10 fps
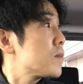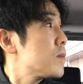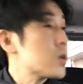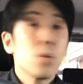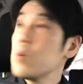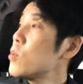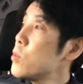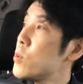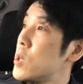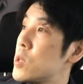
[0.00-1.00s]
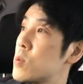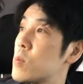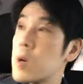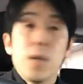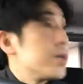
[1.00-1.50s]
まあ、そういうことをねちょっ
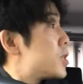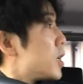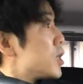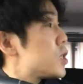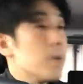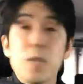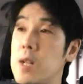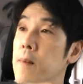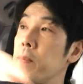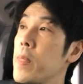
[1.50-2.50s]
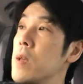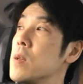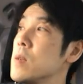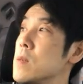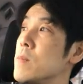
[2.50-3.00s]
と感じたりしました、
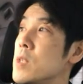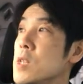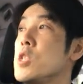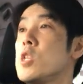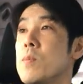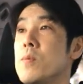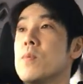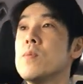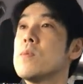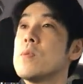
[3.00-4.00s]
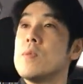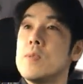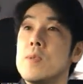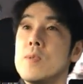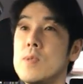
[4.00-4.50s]
まあ、何にしても
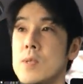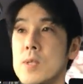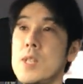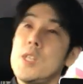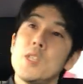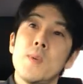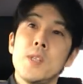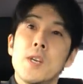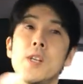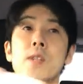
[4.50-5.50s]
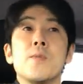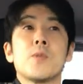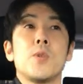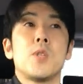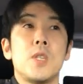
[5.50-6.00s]
んなってしまってからで
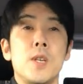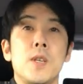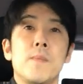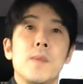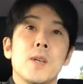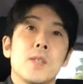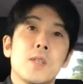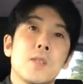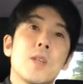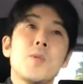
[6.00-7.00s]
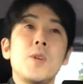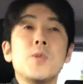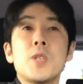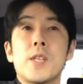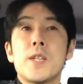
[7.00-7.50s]
遅いし、まあ、たとえ
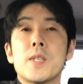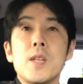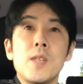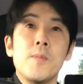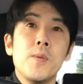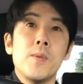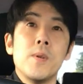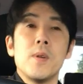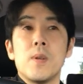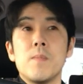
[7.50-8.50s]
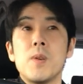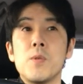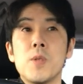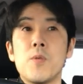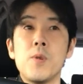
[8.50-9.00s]
命が助かっても、まあ、い
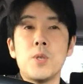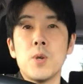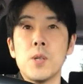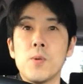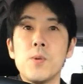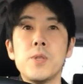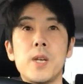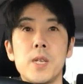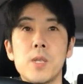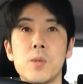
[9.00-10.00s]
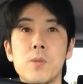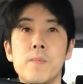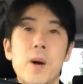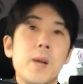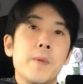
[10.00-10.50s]
ろんな後遺症が残ったりする
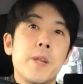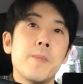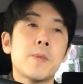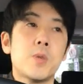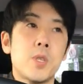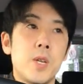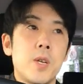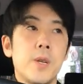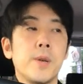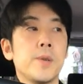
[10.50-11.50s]
場合もありますし